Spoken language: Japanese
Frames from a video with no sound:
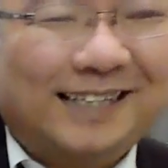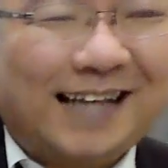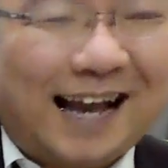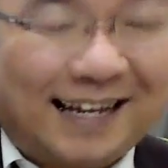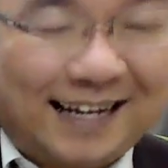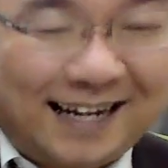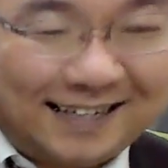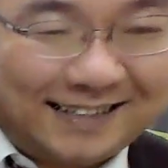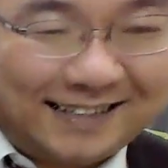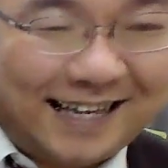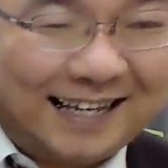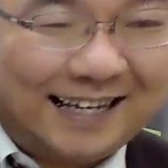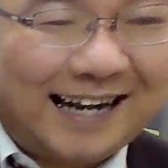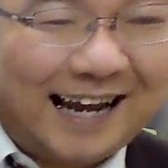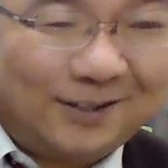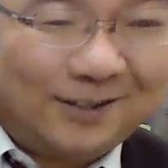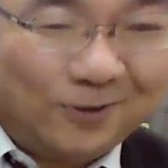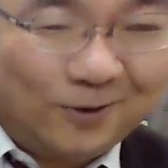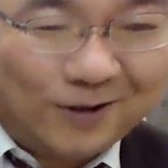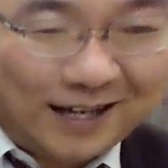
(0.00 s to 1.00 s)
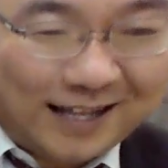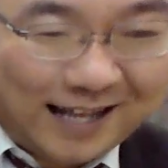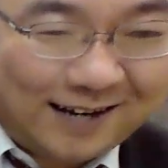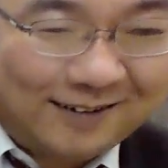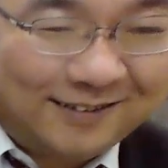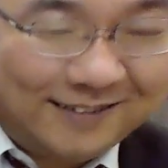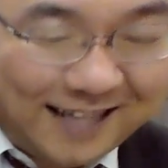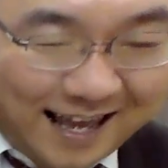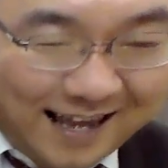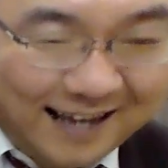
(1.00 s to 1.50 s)
時に上げなくちゃいけない動画な
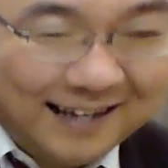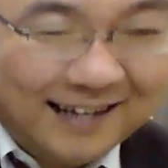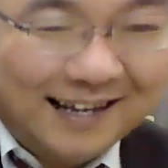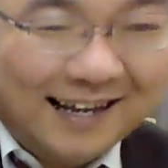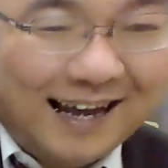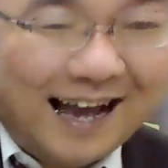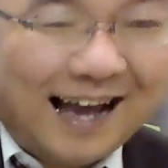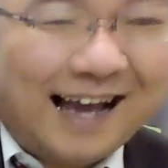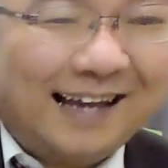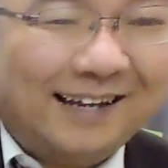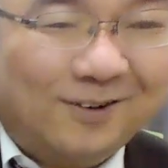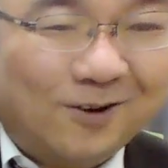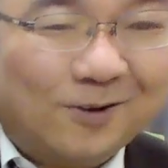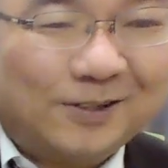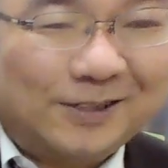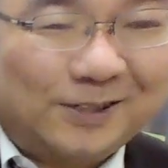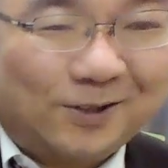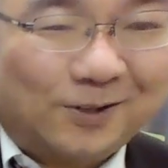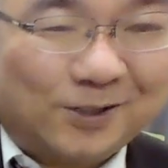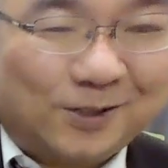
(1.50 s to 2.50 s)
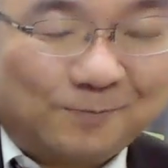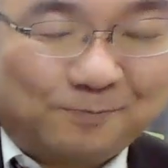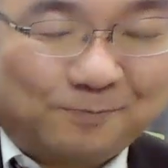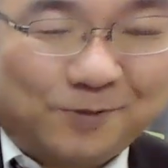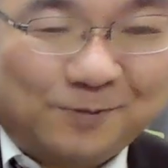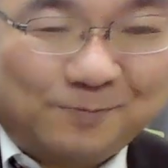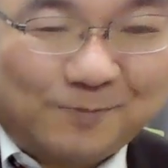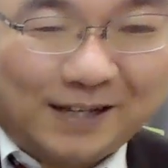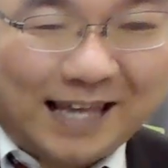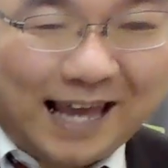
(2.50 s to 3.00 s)
のにね、はい、6時50
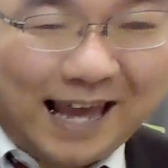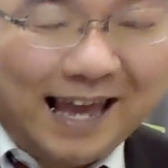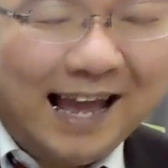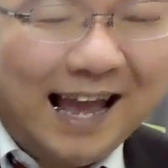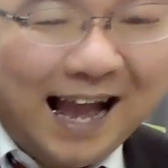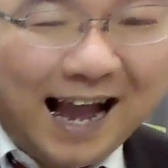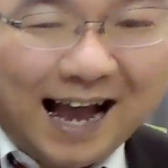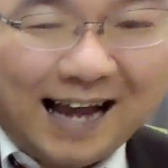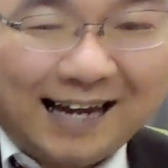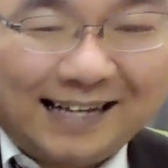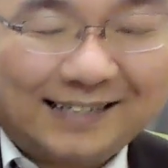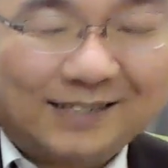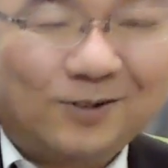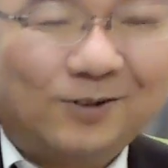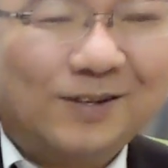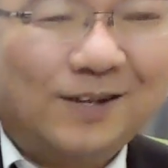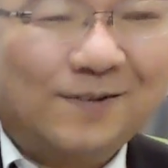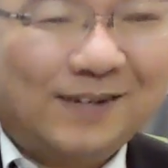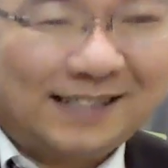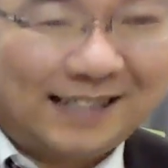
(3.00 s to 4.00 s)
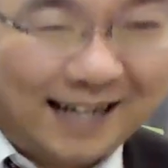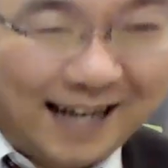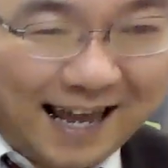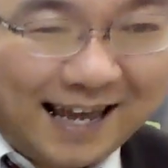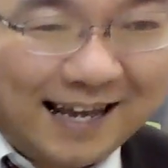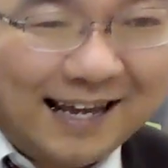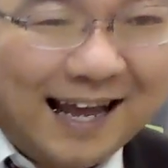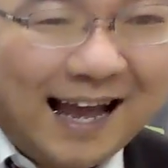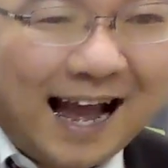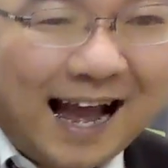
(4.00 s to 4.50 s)
分まで話し込んでました
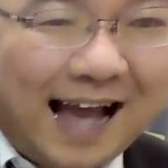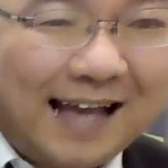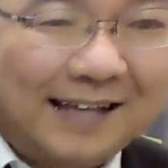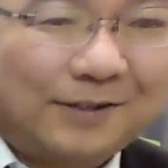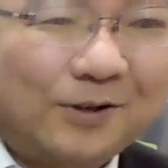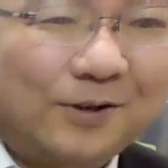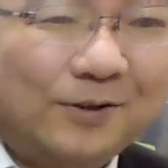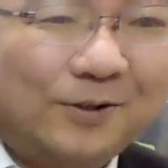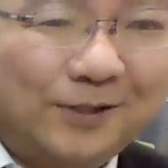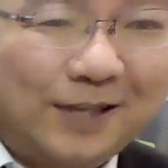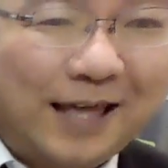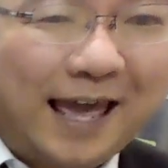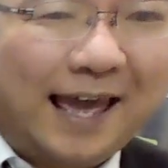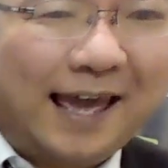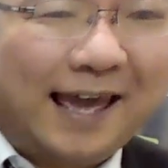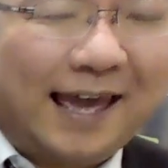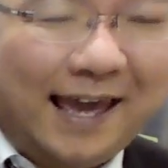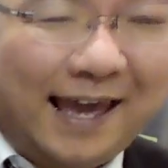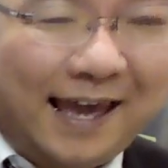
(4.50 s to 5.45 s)
ね。はい、ということで、